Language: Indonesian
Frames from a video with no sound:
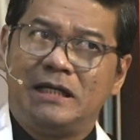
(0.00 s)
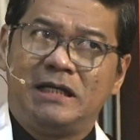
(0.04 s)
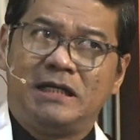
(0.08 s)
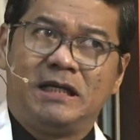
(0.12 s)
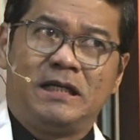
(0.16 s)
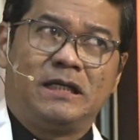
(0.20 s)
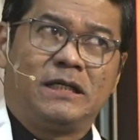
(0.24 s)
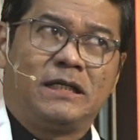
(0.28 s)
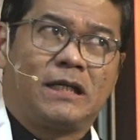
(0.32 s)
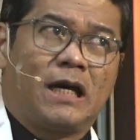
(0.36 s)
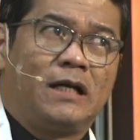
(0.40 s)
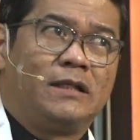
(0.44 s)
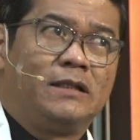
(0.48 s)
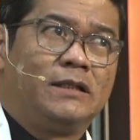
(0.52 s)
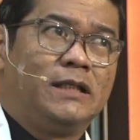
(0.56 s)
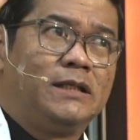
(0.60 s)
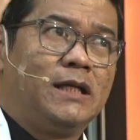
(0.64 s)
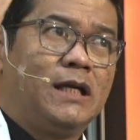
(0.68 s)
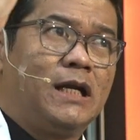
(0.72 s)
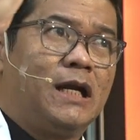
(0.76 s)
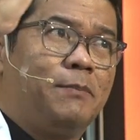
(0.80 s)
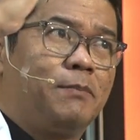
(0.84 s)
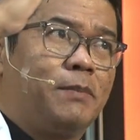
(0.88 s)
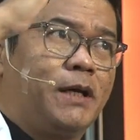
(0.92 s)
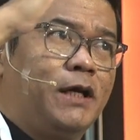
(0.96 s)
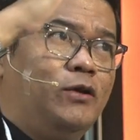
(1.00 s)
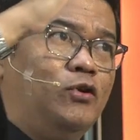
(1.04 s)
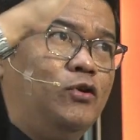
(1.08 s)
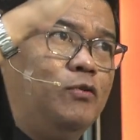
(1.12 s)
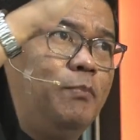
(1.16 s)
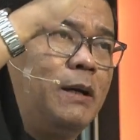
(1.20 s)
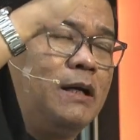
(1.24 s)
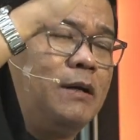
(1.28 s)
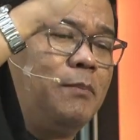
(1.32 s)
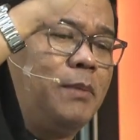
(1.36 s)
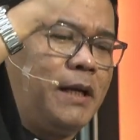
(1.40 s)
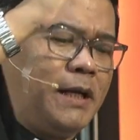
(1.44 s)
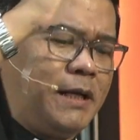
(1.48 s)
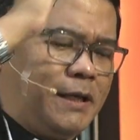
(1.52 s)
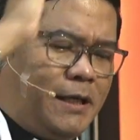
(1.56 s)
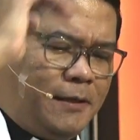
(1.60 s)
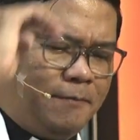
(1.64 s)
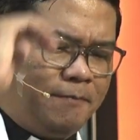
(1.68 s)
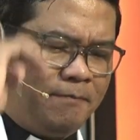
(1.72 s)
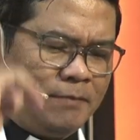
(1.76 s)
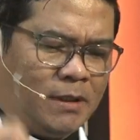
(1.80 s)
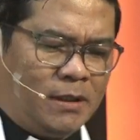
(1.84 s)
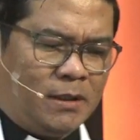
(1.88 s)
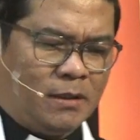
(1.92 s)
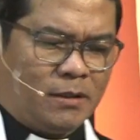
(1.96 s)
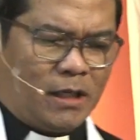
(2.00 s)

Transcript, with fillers: inginkan di dalam kehidupan mereka.